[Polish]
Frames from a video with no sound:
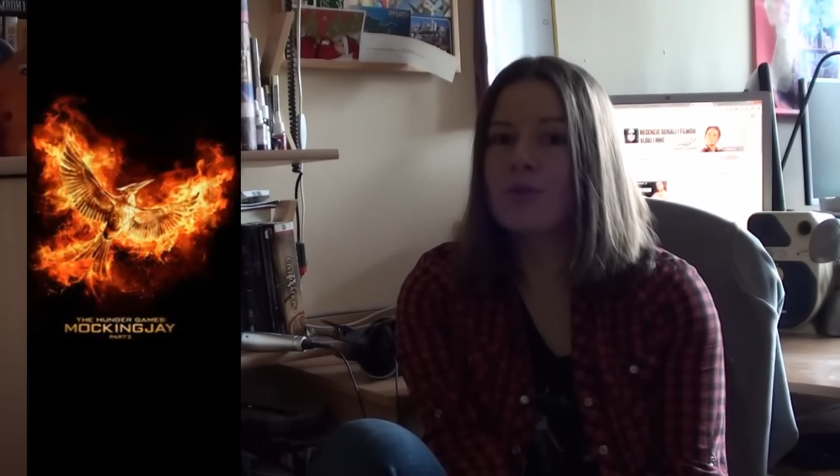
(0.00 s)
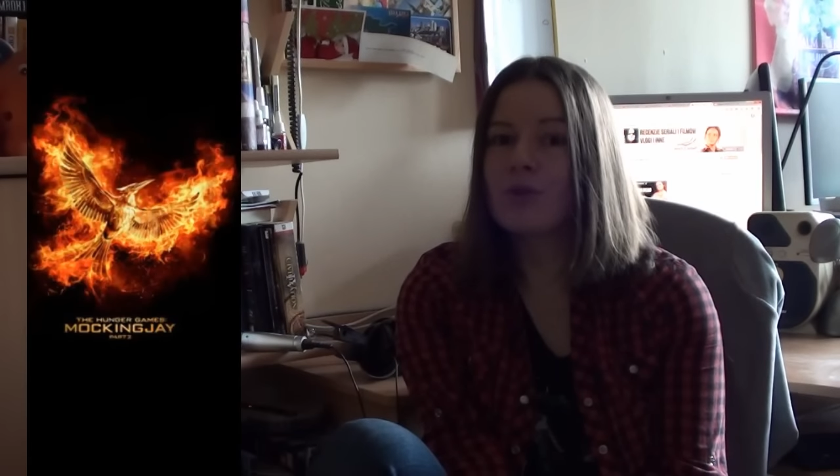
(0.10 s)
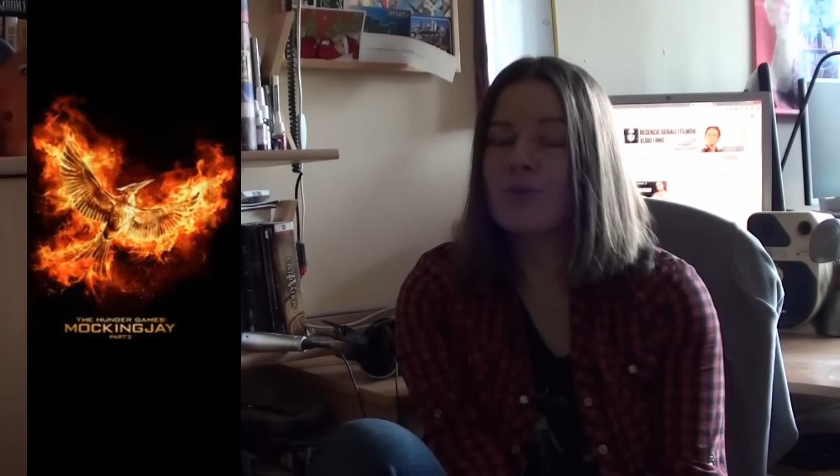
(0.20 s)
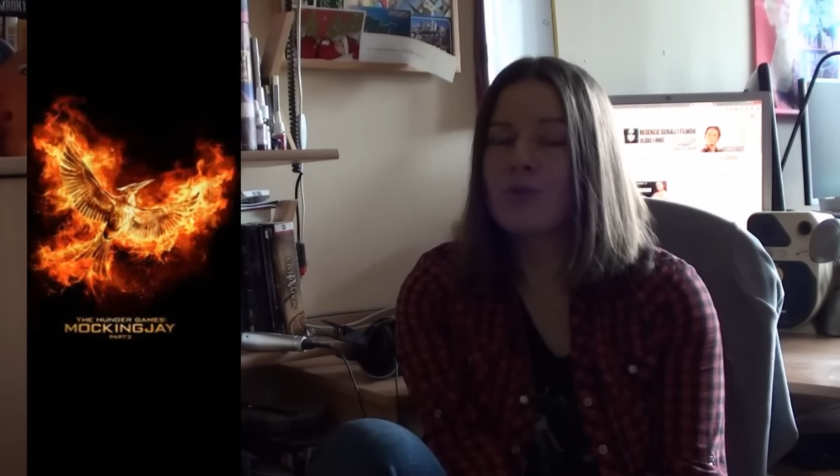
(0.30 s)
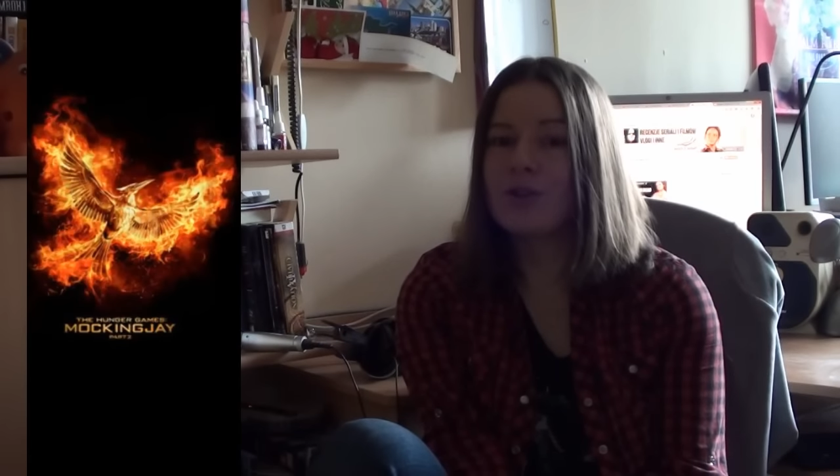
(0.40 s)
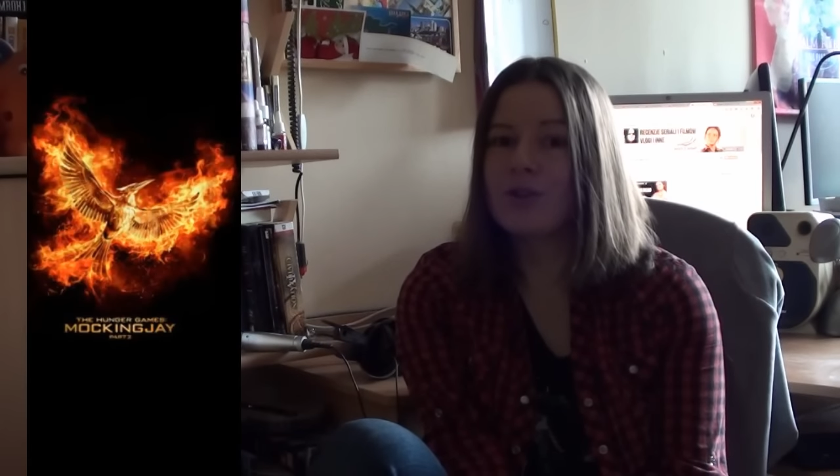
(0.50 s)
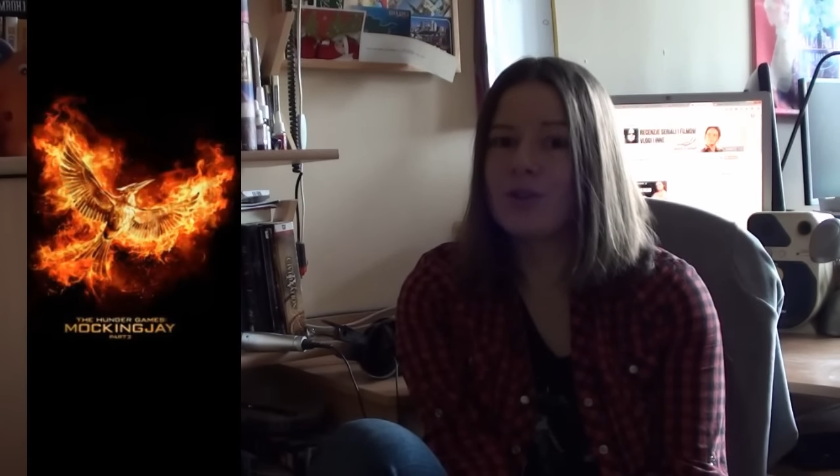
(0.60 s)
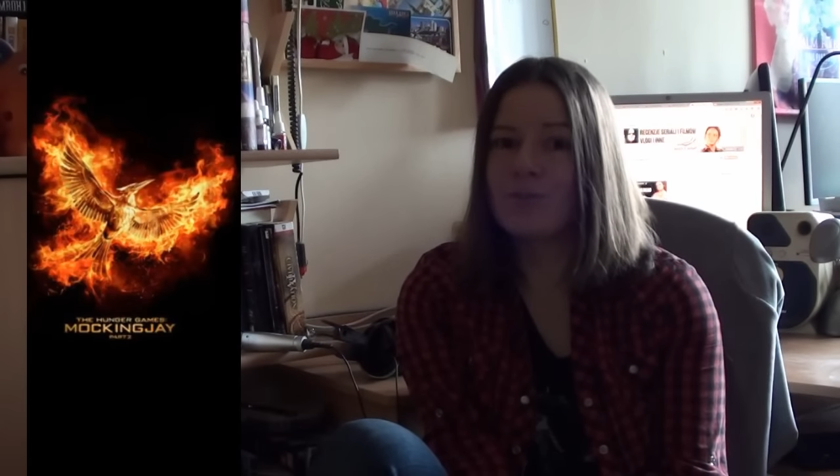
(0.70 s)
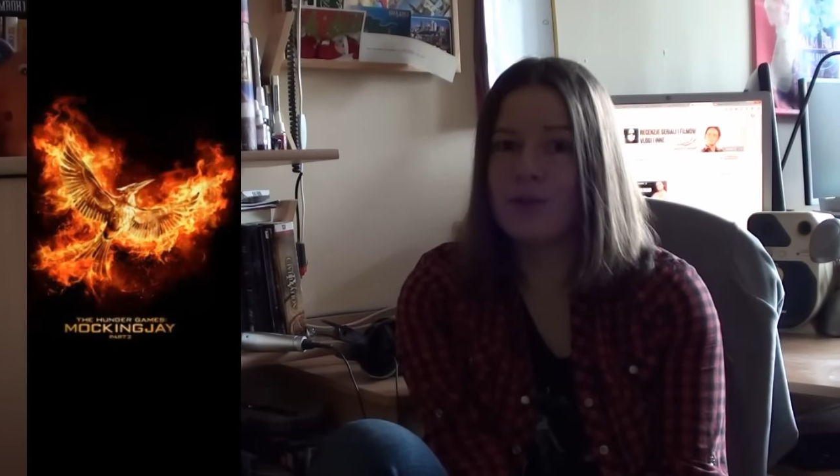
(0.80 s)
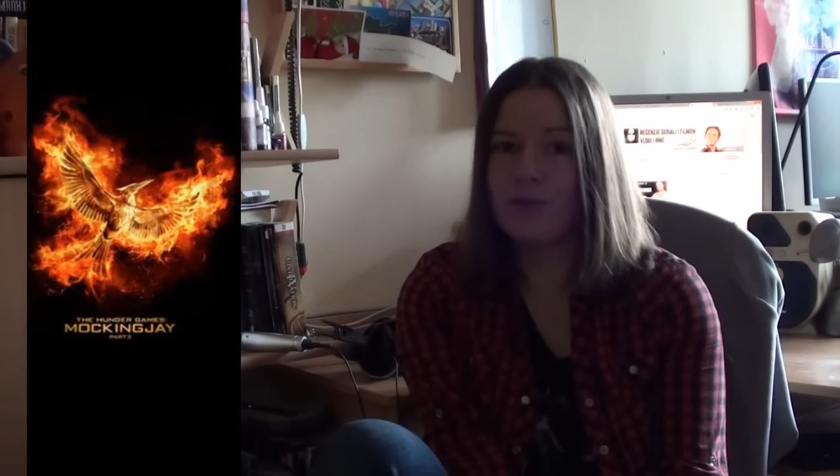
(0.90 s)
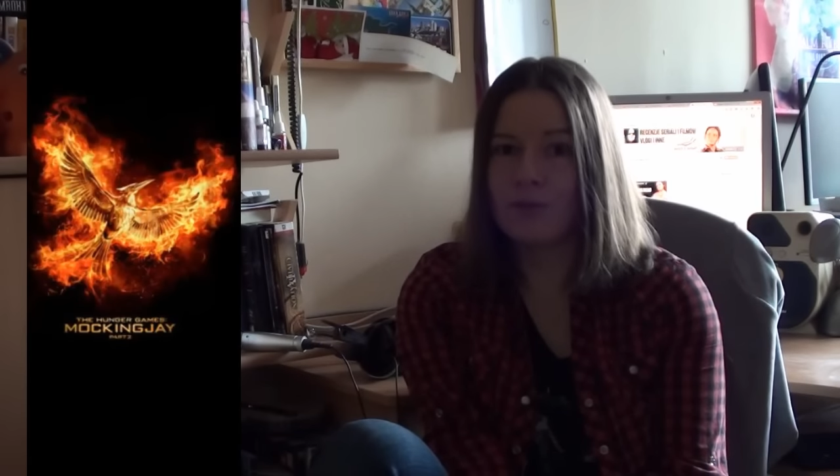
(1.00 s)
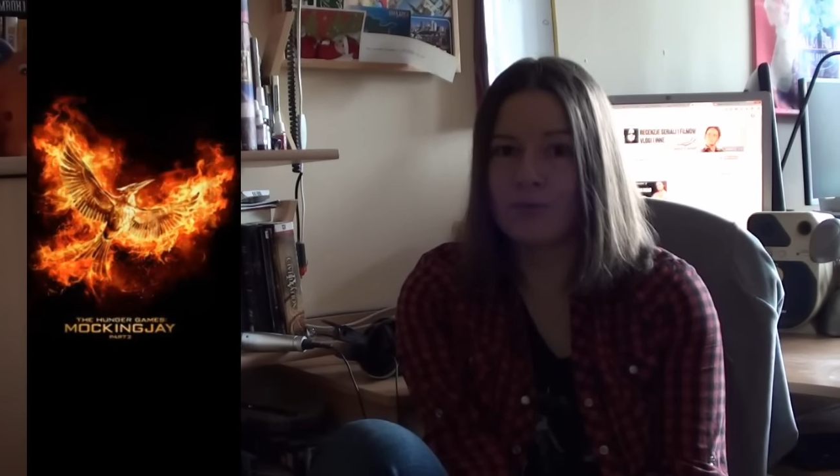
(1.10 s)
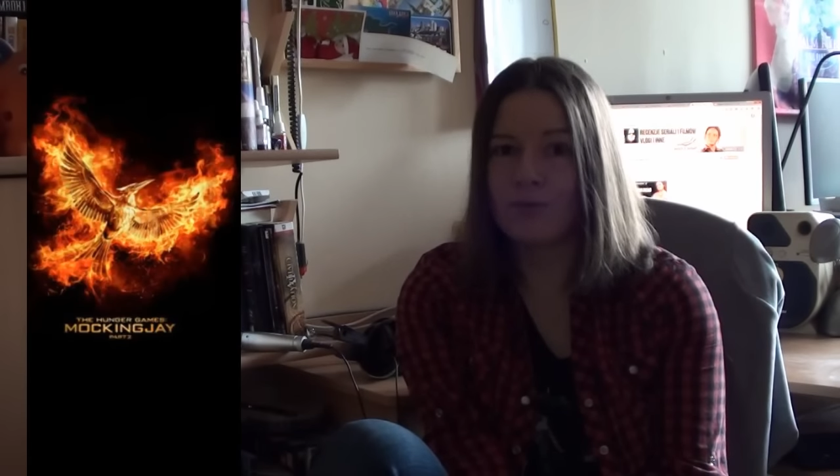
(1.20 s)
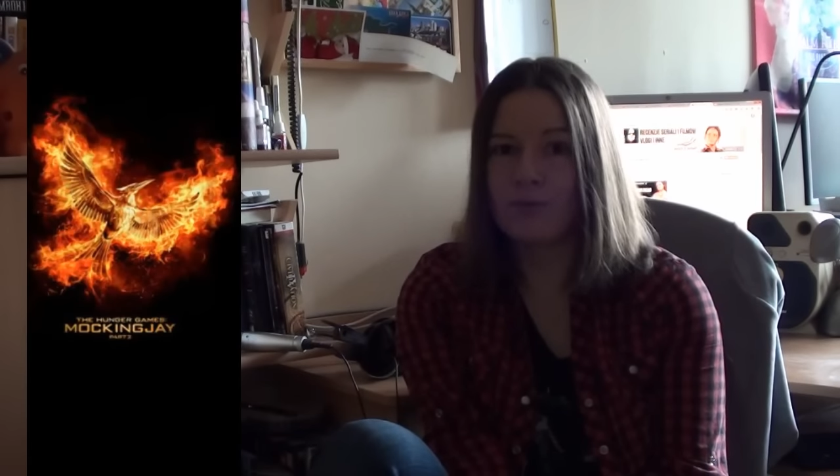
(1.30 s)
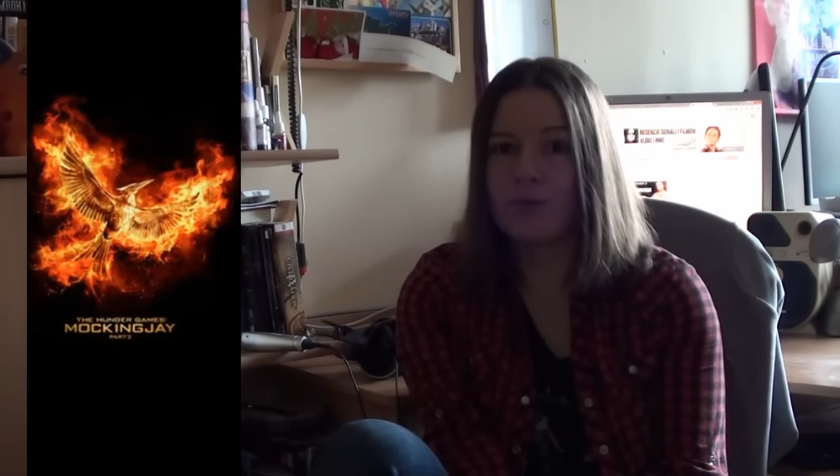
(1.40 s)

Kosogłosa część pierwszą,